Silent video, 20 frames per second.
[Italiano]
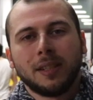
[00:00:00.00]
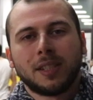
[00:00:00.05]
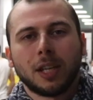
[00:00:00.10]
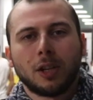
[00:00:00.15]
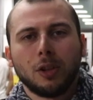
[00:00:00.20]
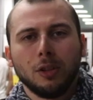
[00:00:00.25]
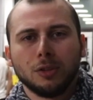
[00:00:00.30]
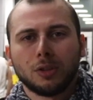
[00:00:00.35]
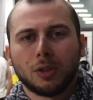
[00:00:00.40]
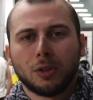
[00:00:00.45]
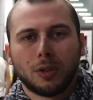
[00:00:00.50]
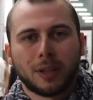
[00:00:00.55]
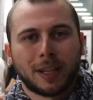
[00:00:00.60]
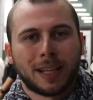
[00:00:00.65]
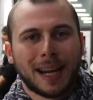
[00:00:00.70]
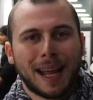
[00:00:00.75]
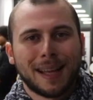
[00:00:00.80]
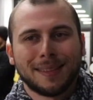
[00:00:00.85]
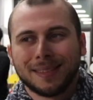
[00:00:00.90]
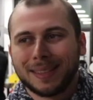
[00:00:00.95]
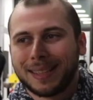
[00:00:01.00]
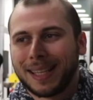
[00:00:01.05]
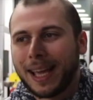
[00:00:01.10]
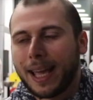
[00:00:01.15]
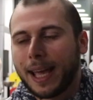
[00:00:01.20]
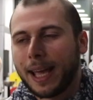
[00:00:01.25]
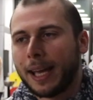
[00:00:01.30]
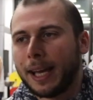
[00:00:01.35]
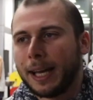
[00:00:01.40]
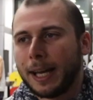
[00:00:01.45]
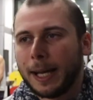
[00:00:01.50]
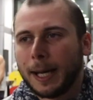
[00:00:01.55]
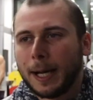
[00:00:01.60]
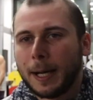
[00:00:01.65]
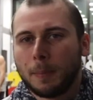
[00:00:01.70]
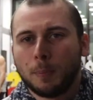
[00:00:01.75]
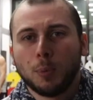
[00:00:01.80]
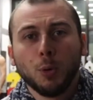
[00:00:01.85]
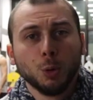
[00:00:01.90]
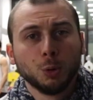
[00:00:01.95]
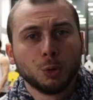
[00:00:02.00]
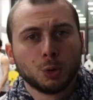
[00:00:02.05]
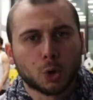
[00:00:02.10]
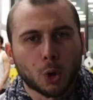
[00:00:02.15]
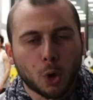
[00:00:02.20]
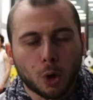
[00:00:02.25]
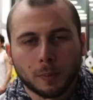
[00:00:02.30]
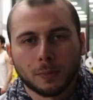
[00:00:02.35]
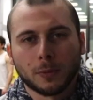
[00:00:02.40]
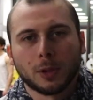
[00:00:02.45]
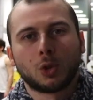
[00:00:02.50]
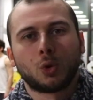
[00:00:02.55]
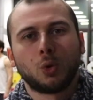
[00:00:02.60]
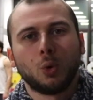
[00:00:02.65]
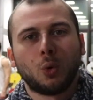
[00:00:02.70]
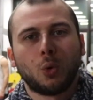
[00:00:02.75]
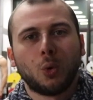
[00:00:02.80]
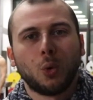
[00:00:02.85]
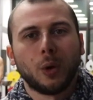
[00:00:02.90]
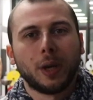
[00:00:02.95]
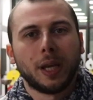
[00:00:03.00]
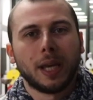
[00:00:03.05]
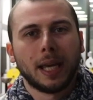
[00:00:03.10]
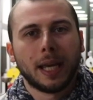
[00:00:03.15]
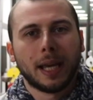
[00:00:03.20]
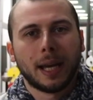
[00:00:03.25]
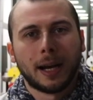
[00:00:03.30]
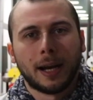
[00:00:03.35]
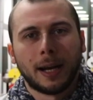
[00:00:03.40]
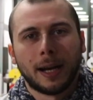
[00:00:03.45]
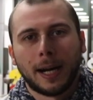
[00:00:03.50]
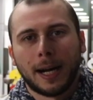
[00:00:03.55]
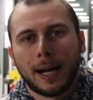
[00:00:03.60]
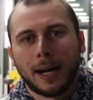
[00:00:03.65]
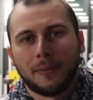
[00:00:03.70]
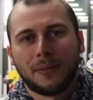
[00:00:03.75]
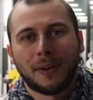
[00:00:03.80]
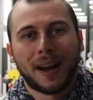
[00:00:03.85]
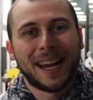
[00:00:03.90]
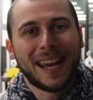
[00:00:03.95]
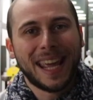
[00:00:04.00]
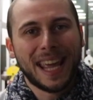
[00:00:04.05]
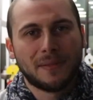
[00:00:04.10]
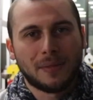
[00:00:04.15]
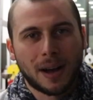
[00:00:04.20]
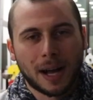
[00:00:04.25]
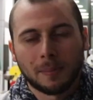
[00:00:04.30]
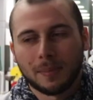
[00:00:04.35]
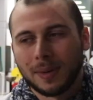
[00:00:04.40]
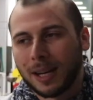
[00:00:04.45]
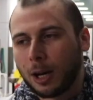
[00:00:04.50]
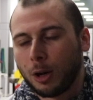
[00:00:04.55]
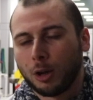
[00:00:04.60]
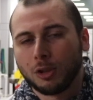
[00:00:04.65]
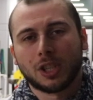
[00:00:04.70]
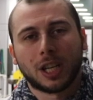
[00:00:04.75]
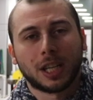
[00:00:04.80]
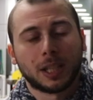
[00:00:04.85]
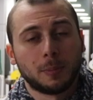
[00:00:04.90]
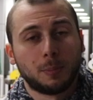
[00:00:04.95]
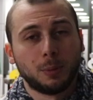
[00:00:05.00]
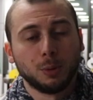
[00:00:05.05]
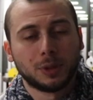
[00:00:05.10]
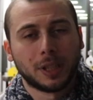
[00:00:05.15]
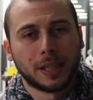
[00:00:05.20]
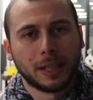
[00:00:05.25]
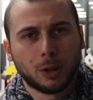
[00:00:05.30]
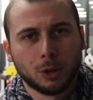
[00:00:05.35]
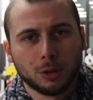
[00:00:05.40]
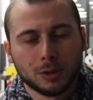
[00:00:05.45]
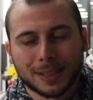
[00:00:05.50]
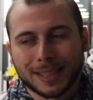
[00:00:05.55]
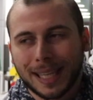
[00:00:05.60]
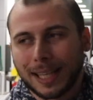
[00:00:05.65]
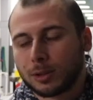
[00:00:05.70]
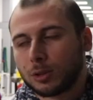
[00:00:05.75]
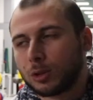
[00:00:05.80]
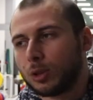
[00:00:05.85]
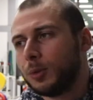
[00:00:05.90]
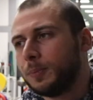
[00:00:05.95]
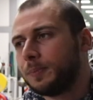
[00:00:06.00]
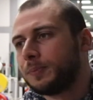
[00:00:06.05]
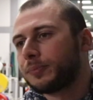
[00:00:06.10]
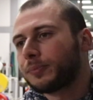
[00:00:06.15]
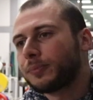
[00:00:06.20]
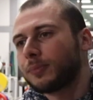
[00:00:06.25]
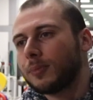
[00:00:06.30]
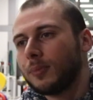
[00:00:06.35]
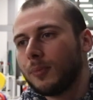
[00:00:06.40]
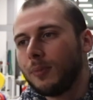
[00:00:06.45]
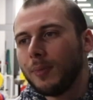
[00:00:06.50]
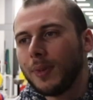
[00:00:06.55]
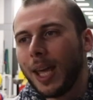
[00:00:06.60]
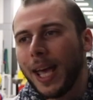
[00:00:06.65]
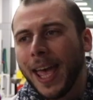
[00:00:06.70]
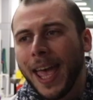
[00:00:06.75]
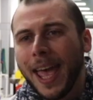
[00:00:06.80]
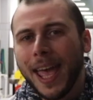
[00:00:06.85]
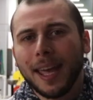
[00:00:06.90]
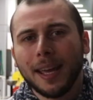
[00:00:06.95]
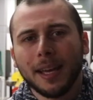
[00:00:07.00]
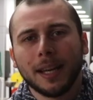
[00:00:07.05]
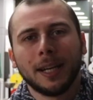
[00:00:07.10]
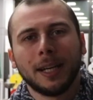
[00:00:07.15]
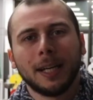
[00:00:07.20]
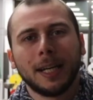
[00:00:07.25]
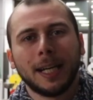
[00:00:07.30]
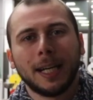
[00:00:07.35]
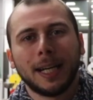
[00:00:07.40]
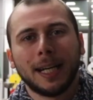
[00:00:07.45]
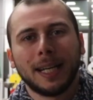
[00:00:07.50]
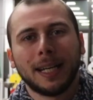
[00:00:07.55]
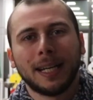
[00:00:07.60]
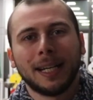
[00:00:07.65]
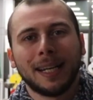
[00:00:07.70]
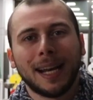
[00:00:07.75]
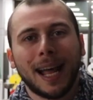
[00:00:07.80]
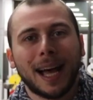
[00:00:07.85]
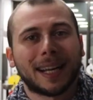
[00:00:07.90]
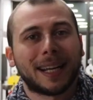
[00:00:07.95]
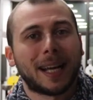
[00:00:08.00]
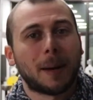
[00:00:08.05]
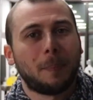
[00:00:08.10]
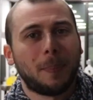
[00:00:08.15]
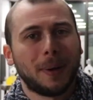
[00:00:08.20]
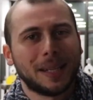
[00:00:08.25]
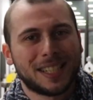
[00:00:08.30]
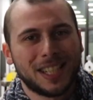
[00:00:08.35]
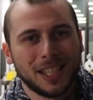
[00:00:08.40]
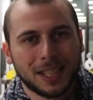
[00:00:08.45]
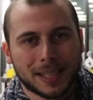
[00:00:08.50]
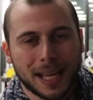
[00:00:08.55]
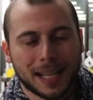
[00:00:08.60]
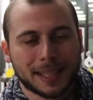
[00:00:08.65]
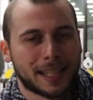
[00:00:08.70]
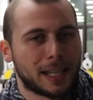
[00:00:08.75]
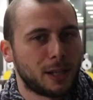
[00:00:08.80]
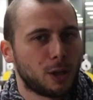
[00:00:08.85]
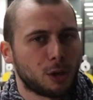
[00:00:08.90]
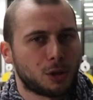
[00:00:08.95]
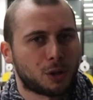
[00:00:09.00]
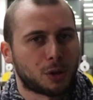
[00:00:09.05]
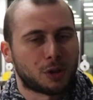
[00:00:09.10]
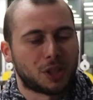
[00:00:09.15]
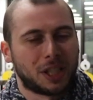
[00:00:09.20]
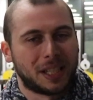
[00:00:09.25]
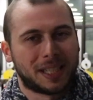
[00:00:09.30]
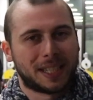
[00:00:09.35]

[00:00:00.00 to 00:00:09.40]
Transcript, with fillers: Il secondo grande eh, punto su cui eh, fa leva la logica dei punti di contatto è eh, la capacità del nostro